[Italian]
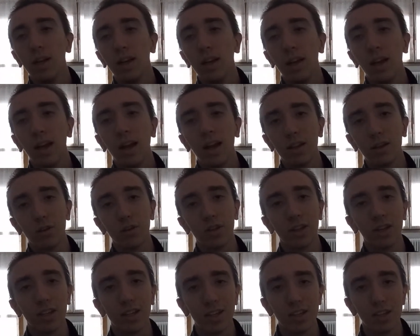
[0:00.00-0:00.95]
e l'altro
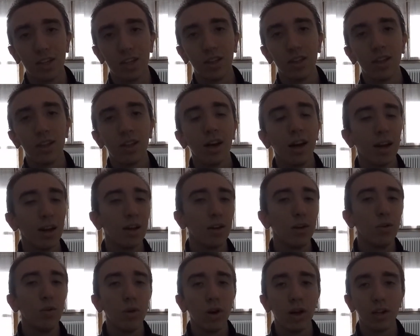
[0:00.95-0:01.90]
37,3
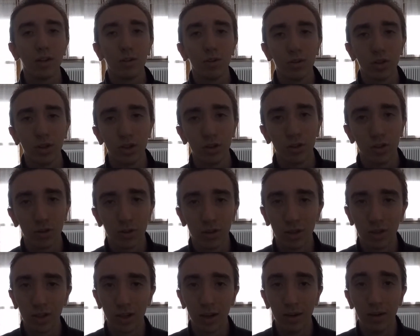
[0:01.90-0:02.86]
in un altro
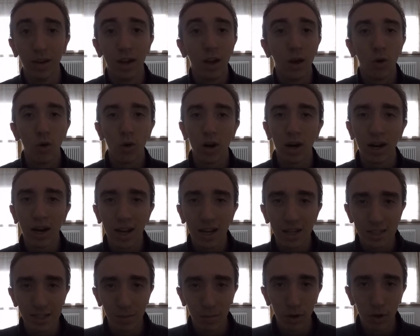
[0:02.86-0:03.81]
38,3 ora
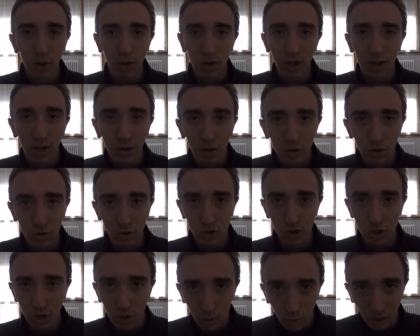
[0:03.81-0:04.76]
ragazzi a meno che io non
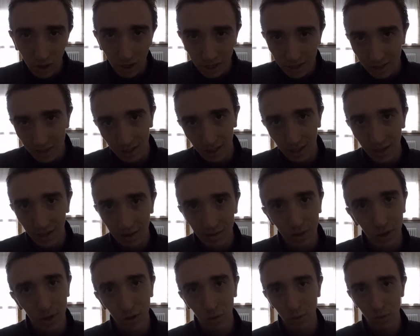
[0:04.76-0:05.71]
sia un rettile
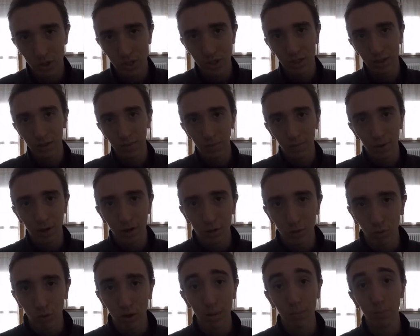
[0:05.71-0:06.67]
io queste
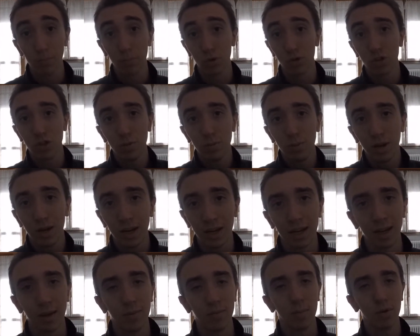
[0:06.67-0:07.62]
temperature impossibile
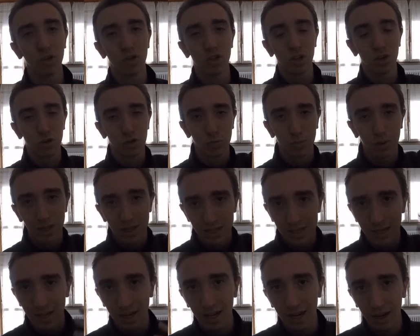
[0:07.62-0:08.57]
che possano
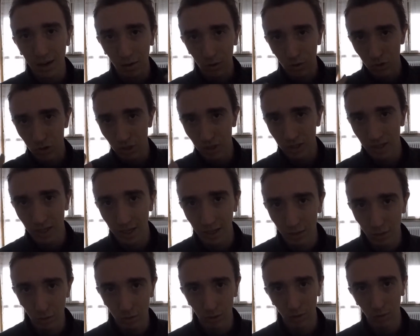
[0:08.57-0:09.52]
sbalzare così
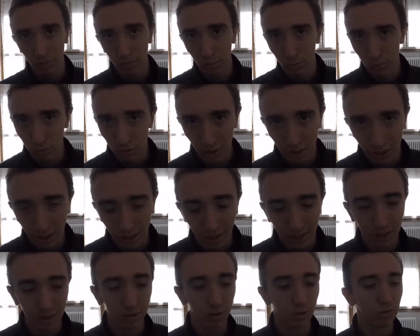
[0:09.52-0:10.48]
tanto da un punto
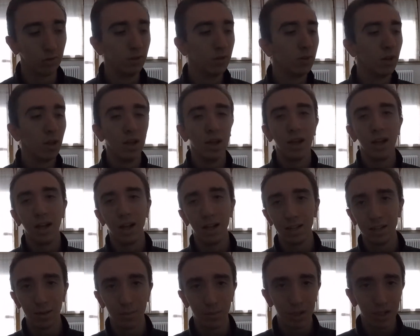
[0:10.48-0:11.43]
all'altro
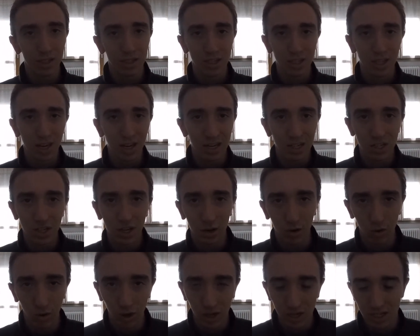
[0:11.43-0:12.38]
altrimenti sarei già
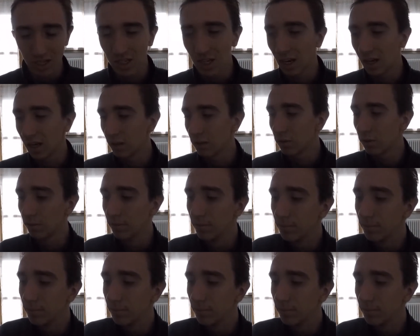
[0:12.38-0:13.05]
collassato